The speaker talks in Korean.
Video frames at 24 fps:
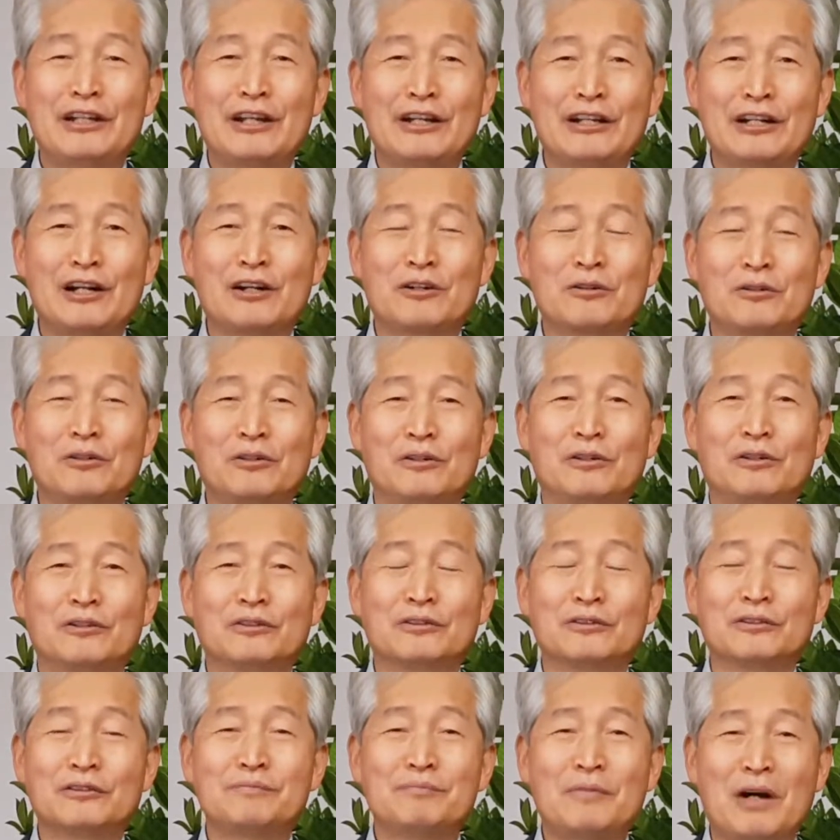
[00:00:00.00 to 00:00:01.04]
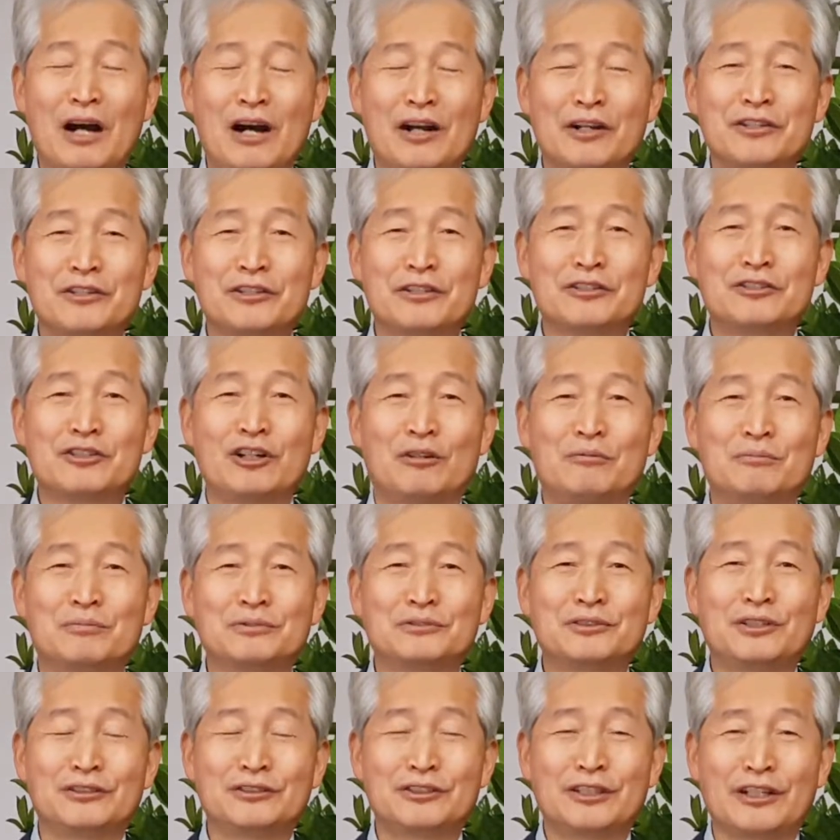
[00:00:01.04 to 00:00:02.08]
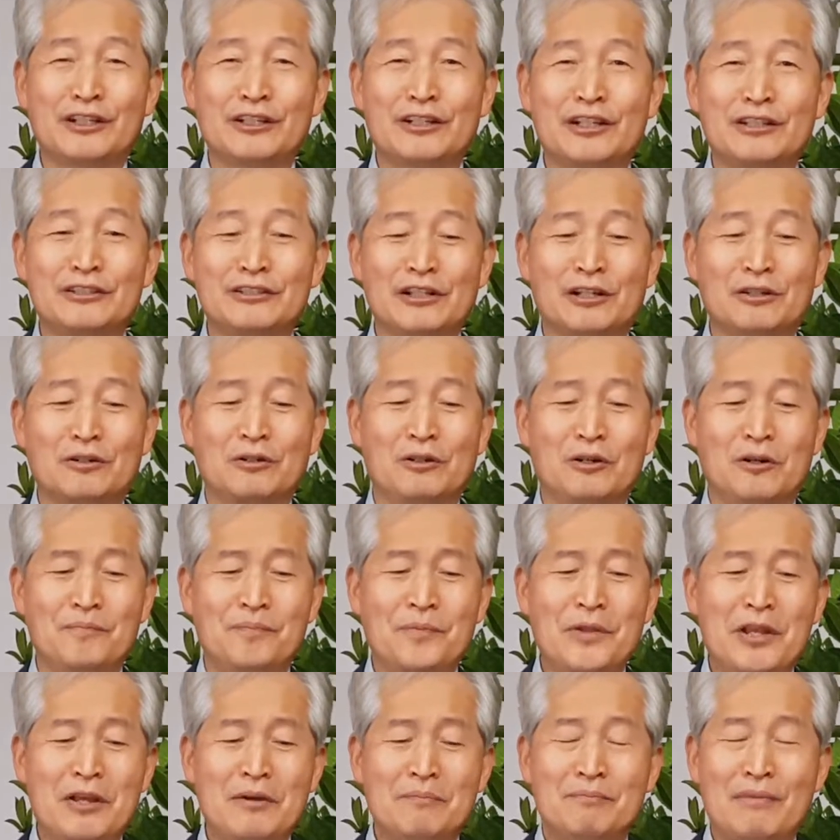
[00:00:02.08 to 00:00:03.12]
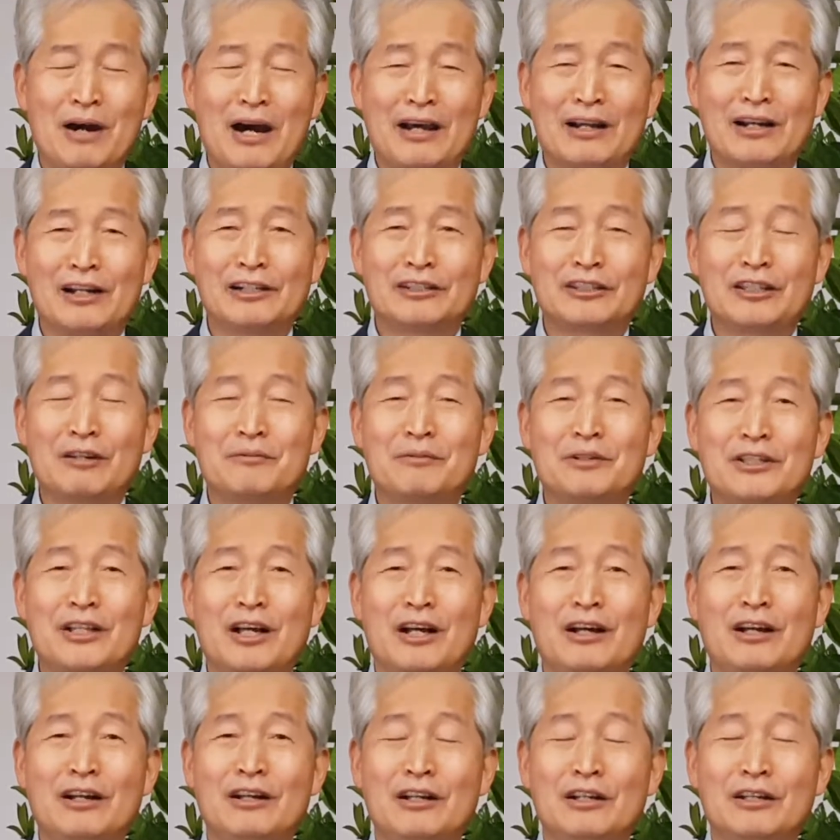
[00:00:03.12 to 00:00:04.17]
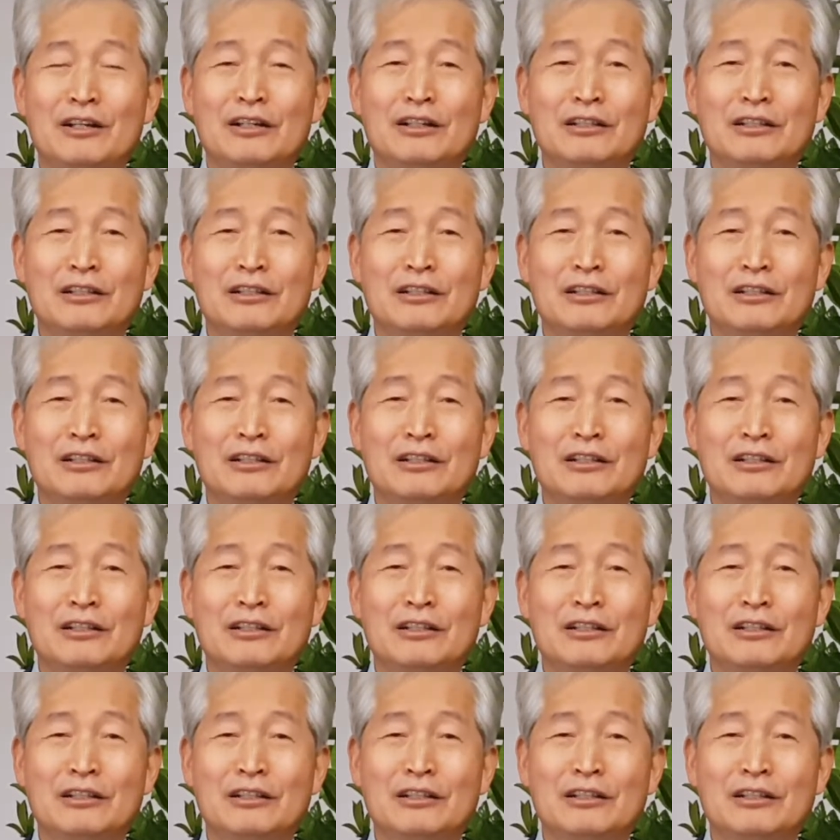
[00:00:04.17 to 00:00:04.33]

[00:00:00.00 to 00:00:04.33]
행하고 마귀는 처음부터 살인한 자고 말할 때마다